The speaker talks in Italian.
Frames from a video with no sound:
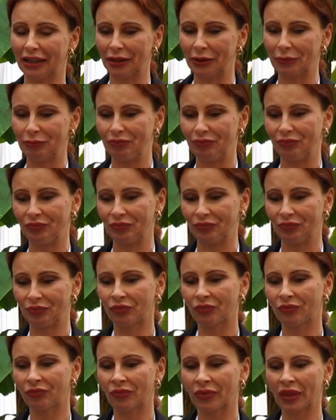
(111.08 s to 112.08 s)
ehm,
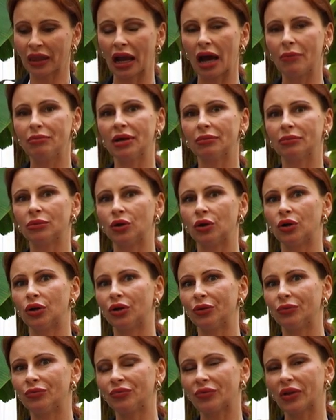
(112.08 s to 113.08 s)

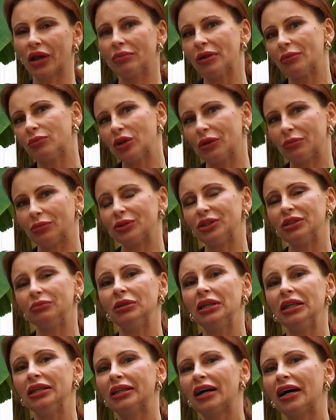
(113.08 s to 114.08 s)
abbiamo, abbiamo la
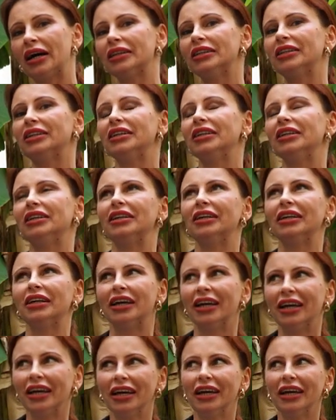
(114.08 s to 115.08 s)
possibilità di